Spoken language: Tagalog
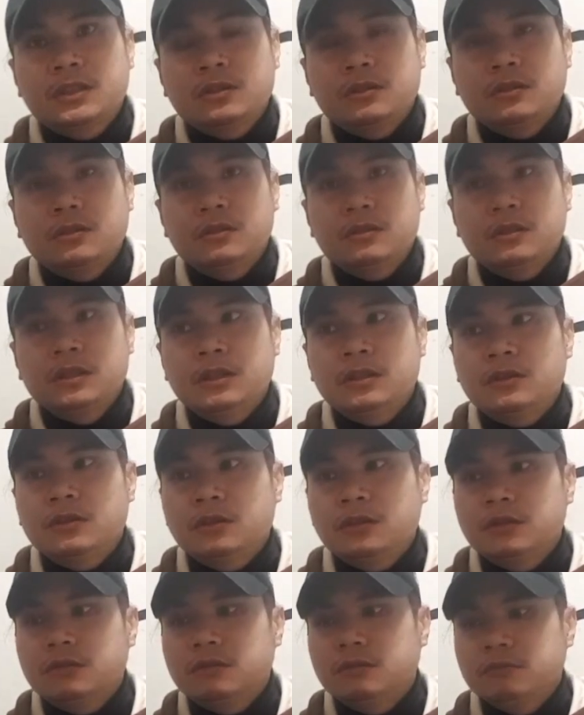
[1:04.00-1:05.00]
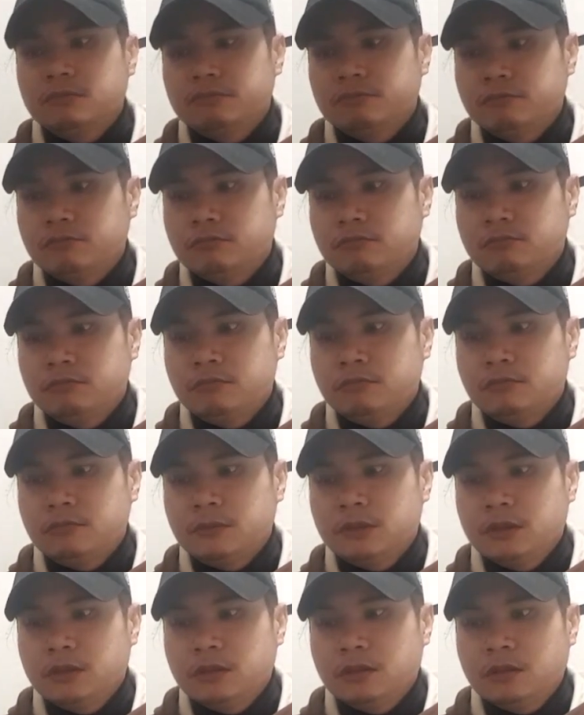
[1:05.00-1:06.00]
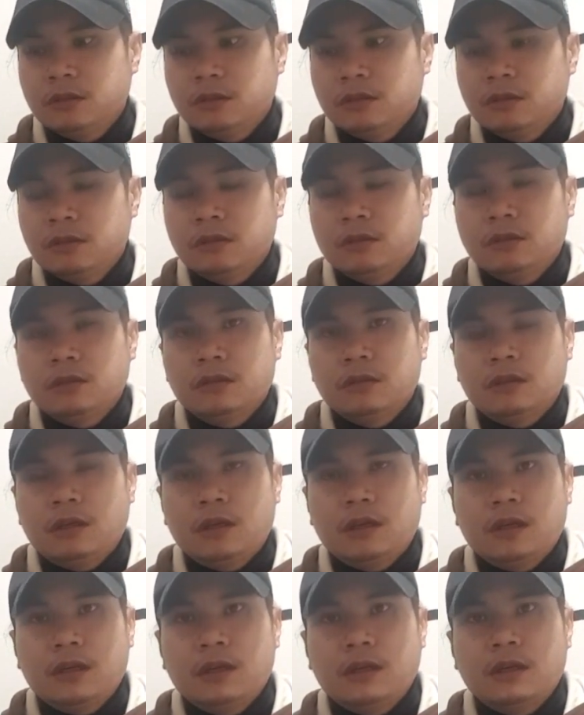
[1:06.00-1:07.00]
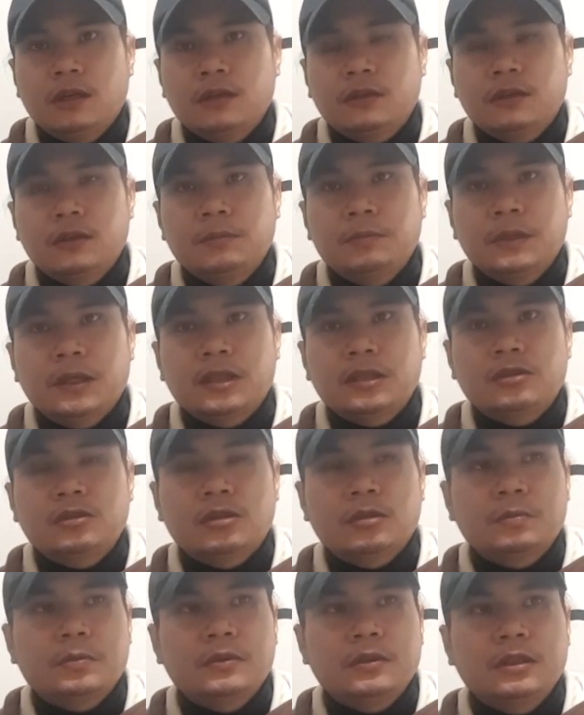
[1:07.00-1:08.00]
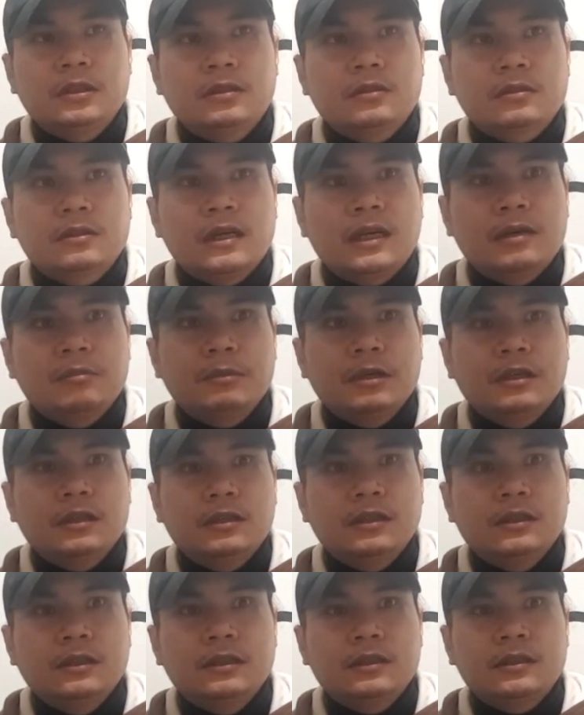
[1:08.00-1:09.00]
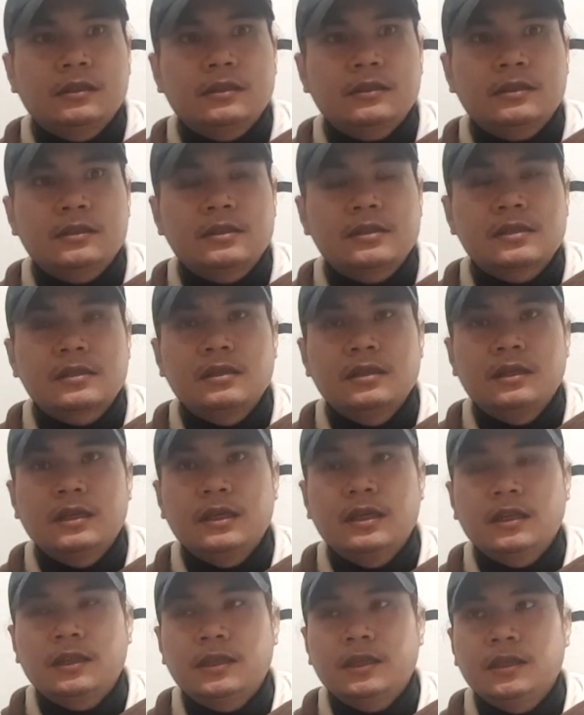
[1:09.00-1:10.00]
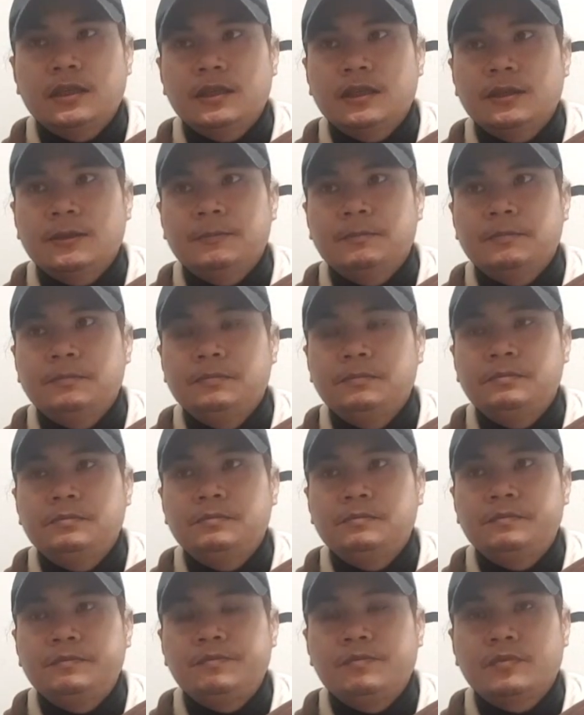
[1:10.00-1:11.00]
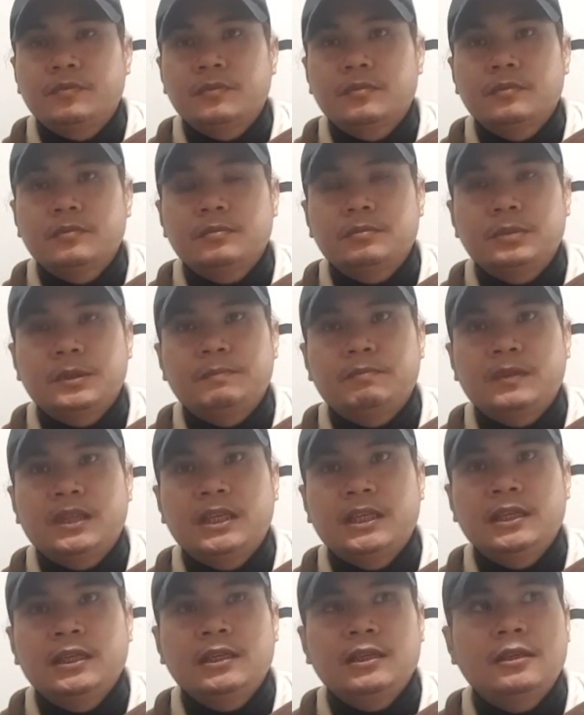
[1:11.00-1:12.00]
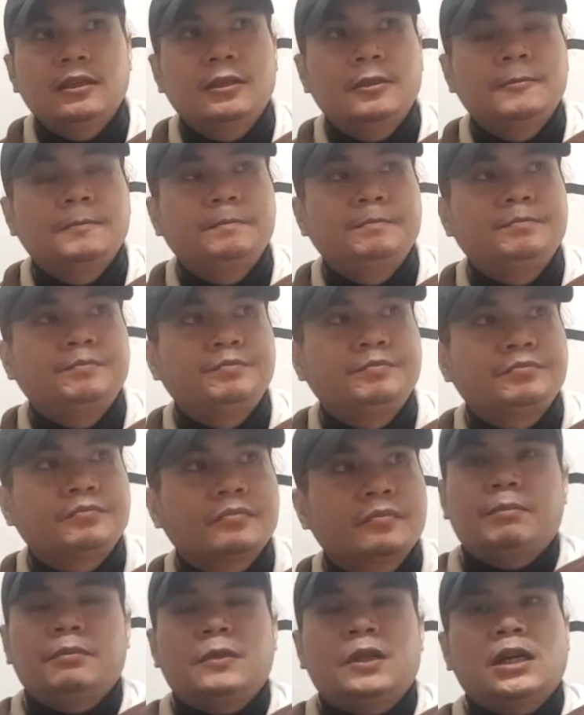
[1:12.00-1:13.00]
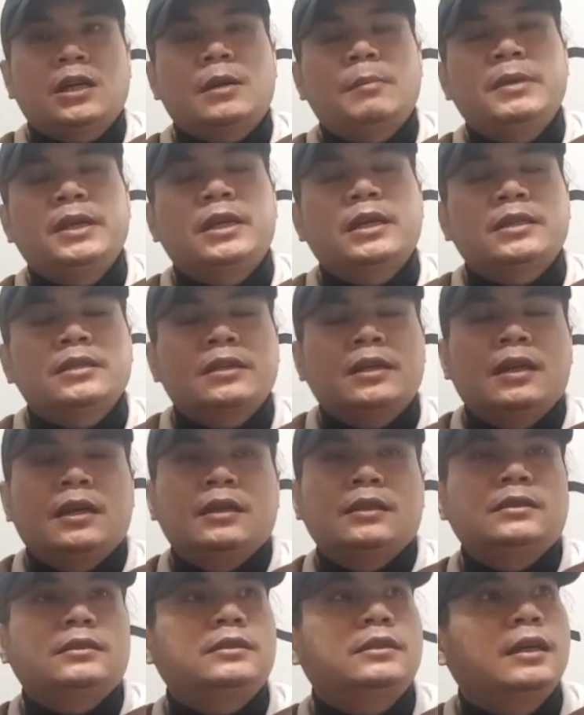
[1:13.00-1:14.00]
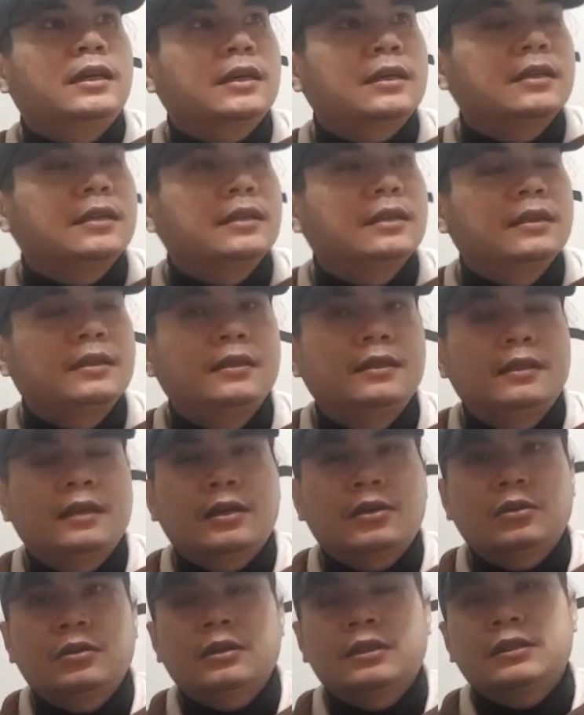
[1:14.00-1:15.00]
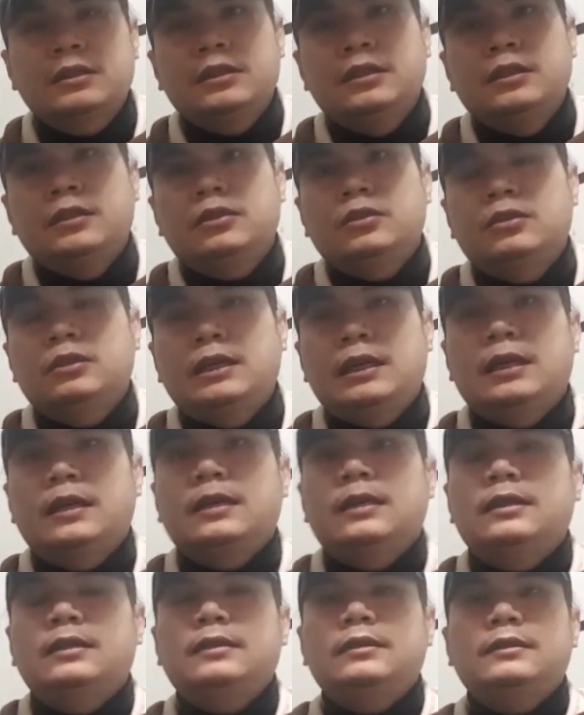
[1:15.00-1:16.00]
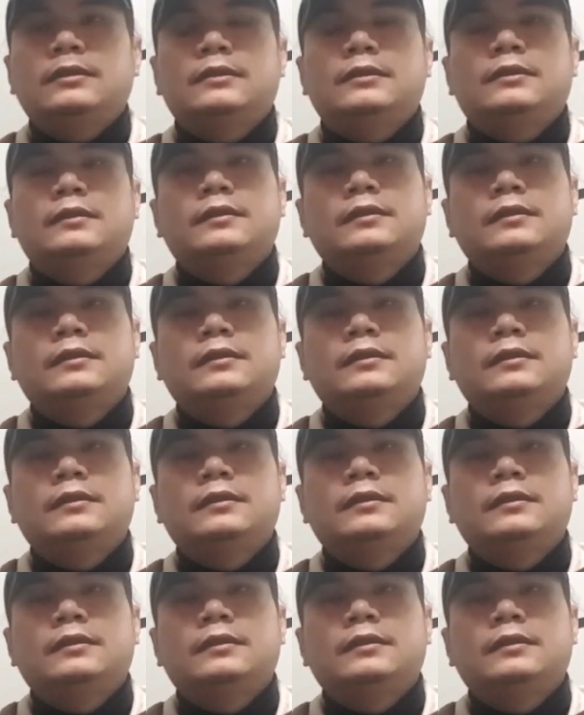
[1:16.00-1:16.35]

So, dito yung uh, temperature po dito sa amin is negative 15. Kagabi kasi guys, nagkaroon kasi dito ng